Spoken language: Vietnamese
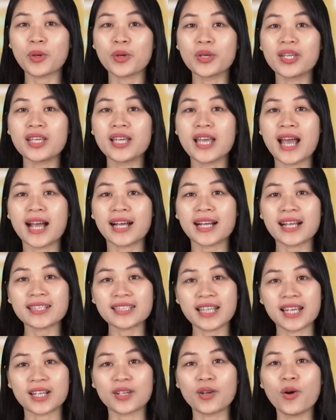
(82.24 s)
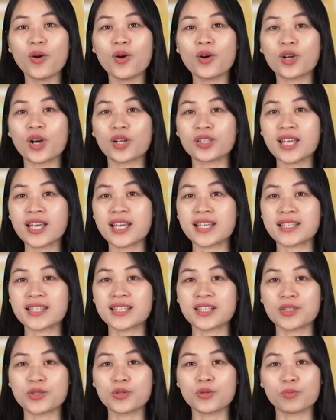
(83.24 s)
tôi, các thầy cô có thể
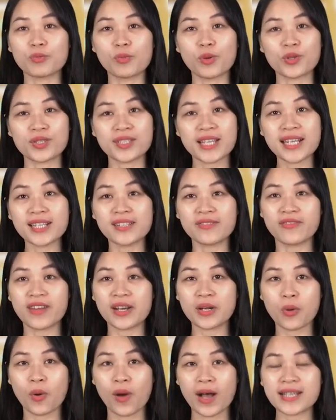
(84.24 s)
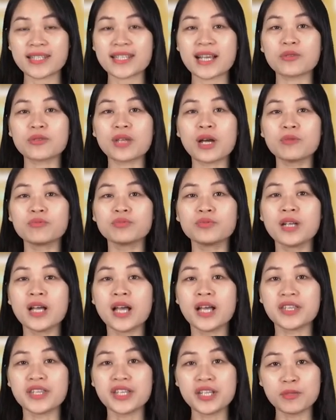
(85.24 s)
sử dụng bộ sách văn hóa giao thông
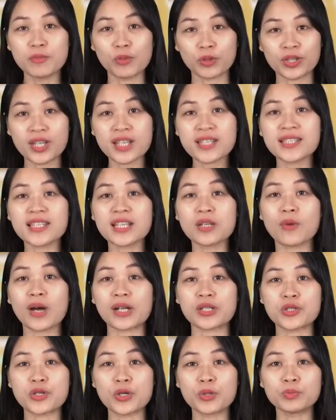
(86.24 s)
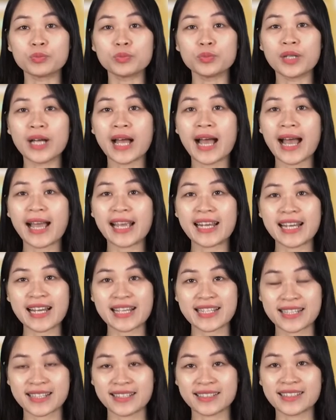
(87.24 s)
như một tiết sinh hoạt chung hay
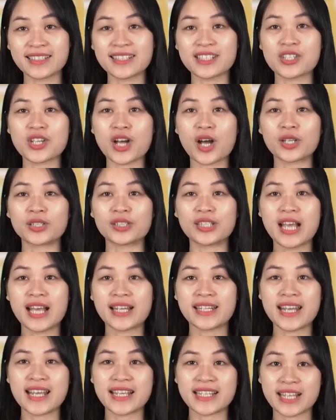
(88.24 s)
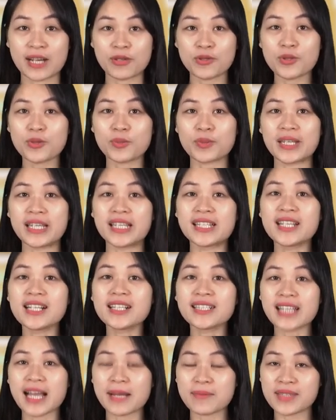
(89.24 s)
là giờ tự chọn để giáo dục ý
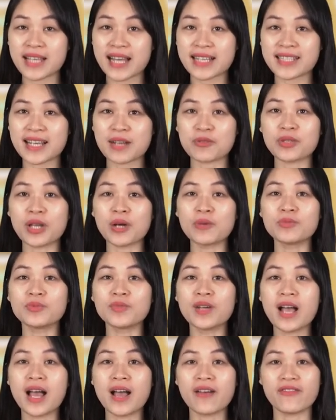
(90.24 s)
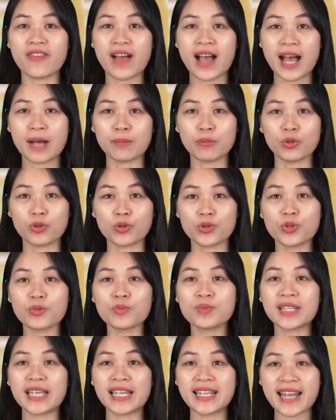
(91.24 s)
thức tham gia giao thông và bổ
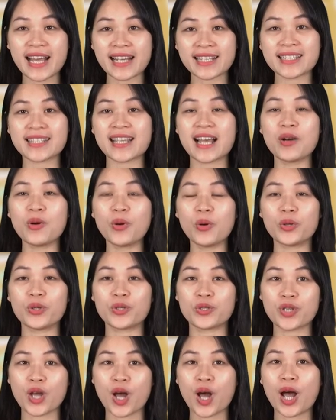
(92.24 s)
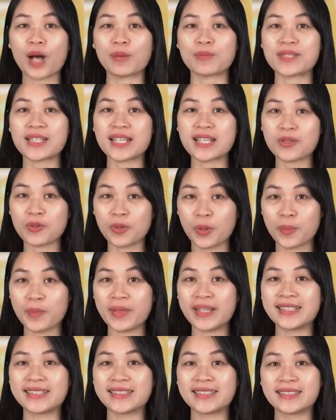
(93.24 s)
sung kỹ năng xã hội cho học sinh của
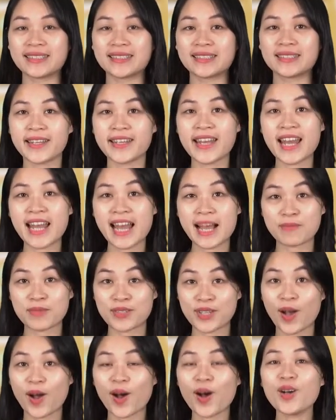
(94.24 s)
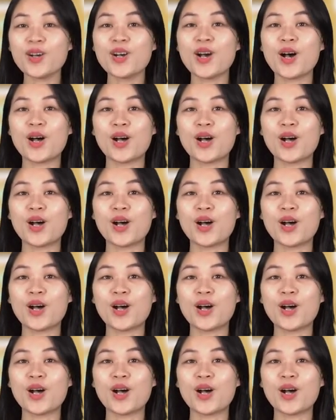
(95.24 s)
mình. Để làm rõ,